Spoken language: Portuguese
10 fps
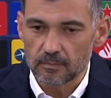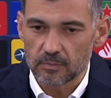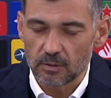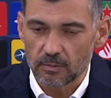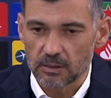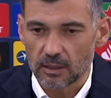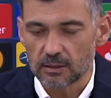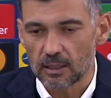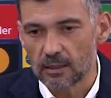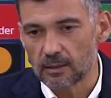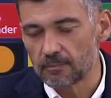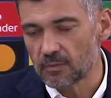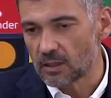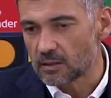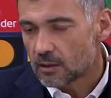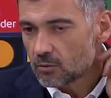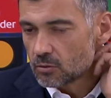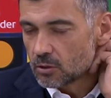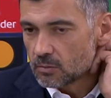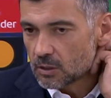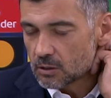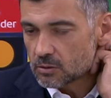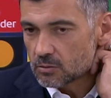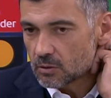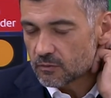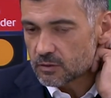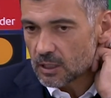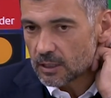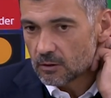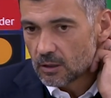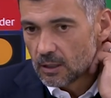especialmente a entrada, entrada do último terço adversário